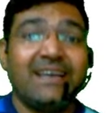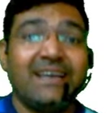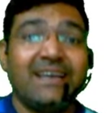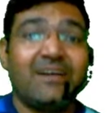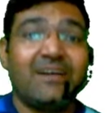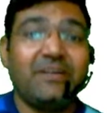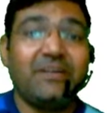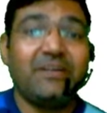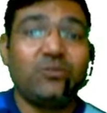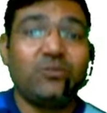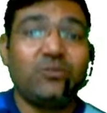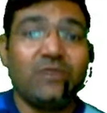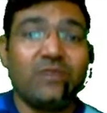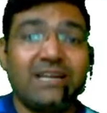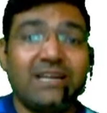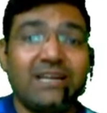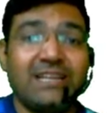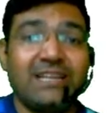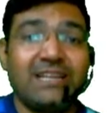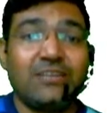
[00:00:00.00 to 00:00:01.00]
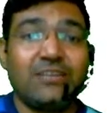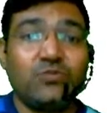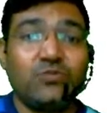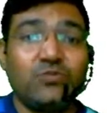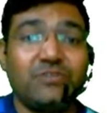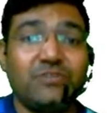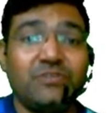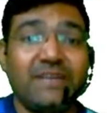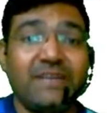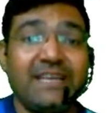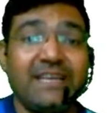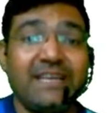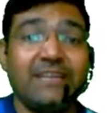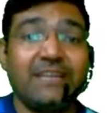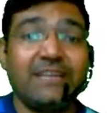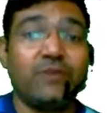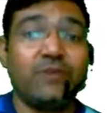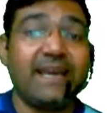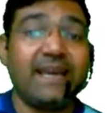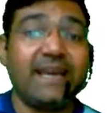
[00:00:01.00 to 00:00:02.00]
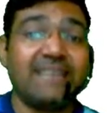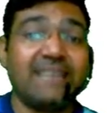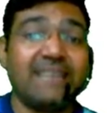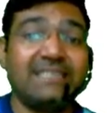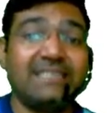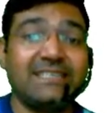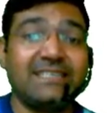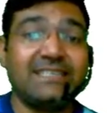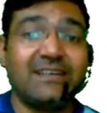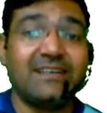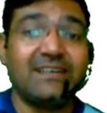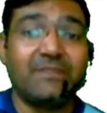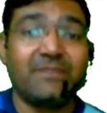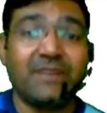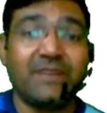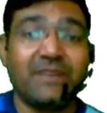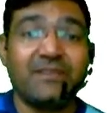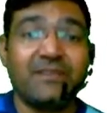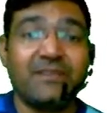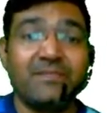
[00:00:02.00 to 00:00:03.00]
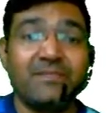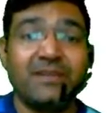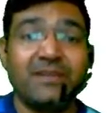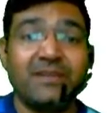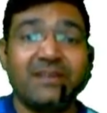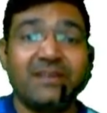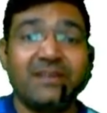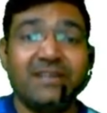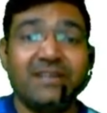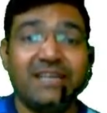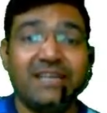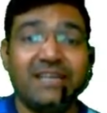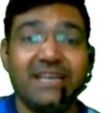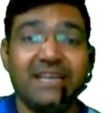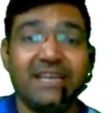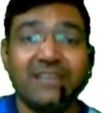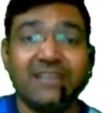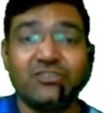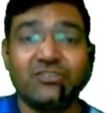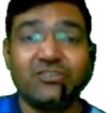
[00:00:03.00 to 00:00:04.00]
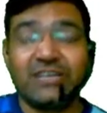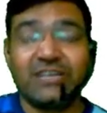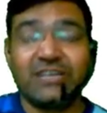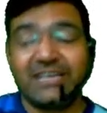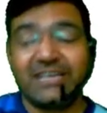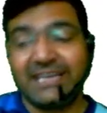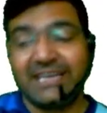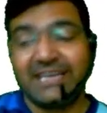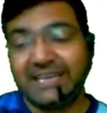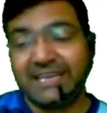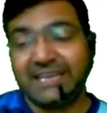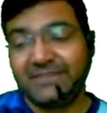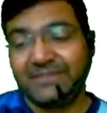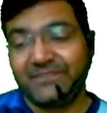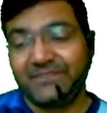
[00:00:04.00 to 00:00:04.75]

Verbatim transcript: हमें टू लगाना था टू इसमें नहीं है तो ऐसी जगह पे हम डी आंसर रखेंगे